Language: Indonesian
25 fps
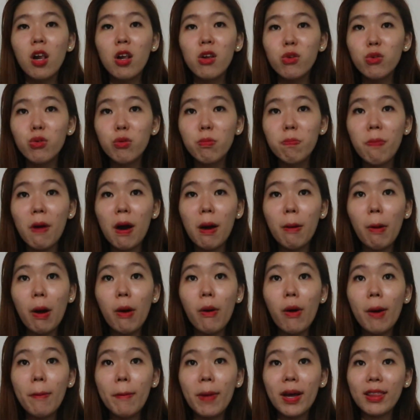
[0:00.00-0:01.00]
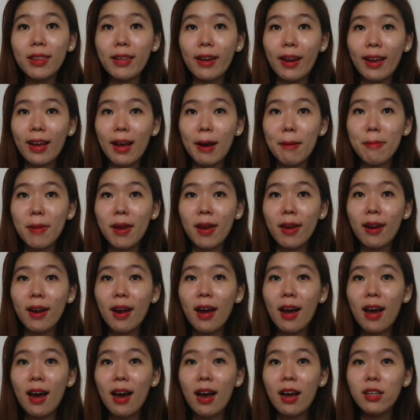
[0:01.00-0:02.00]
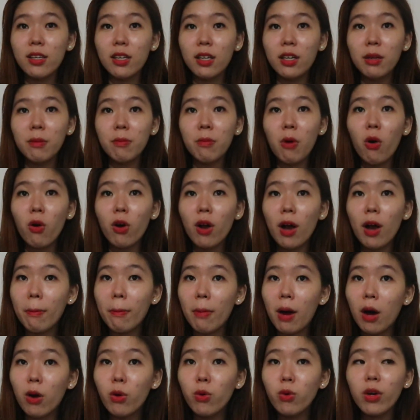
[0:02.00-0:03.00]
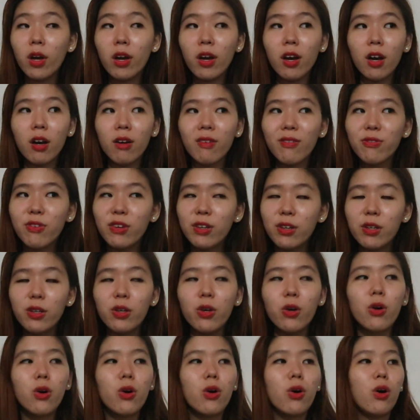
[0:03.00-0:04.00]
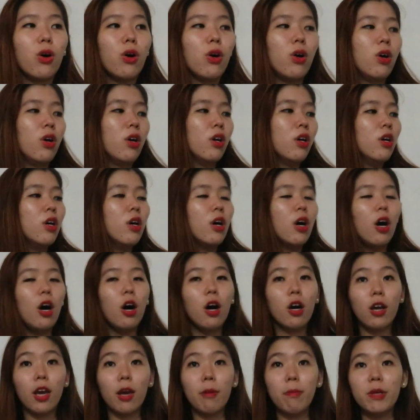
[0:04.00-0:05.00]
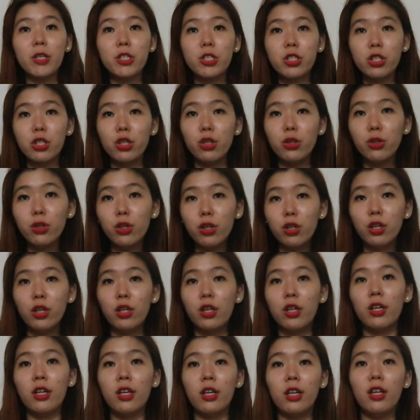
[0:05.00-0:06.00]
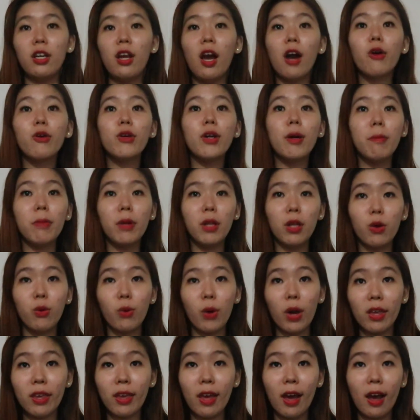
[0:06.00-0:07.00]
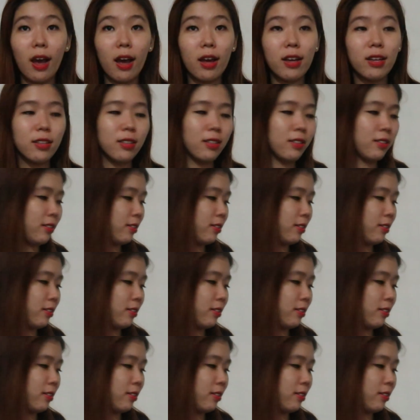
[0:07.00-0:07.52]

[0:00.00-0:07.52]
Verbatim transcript: lupa bawa baterai kamera jadi mau mau ya gak video Oke okay, Bishq, ini aku udah beli kuenya.